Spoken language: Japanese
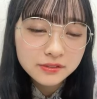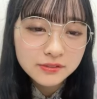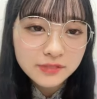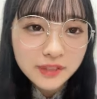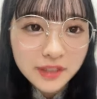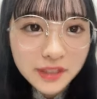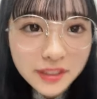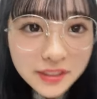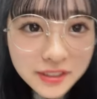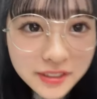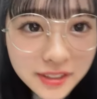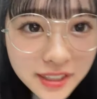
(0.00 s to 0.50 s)

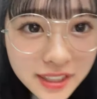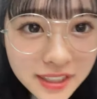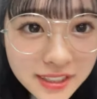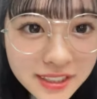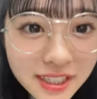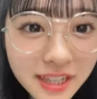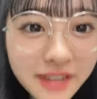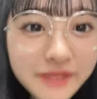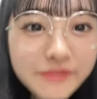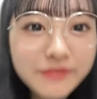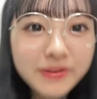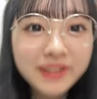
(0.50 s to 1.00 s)
あゆけ
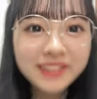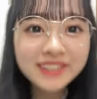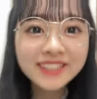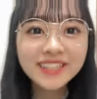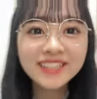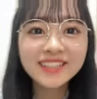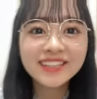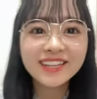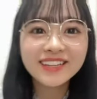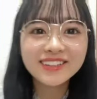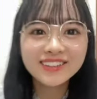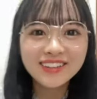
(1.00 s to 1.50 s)
さん待っ
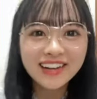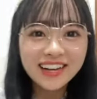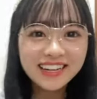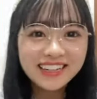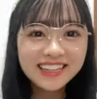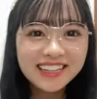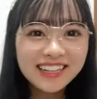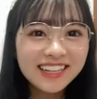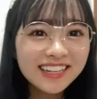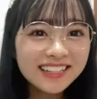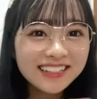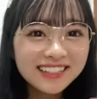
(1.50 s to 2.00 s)
てたよあ
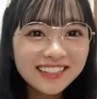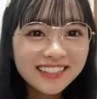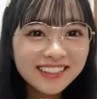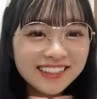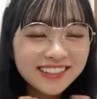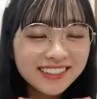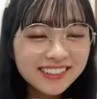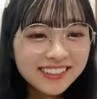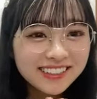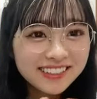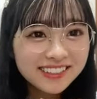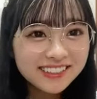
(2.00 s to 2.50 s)
りがと
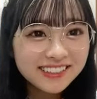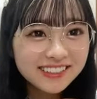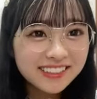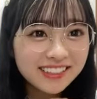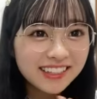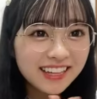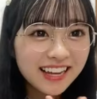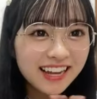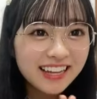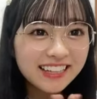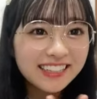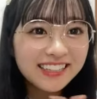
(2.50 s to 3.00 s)
う
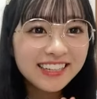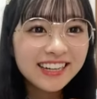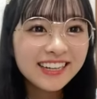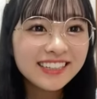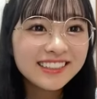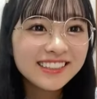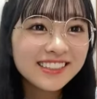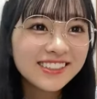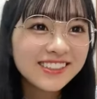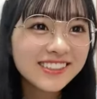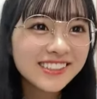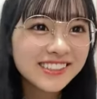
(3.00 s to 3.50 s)
あり
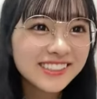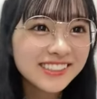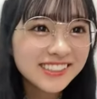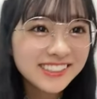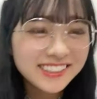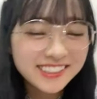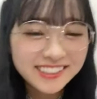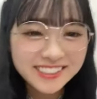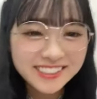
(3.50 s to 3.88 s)
がとう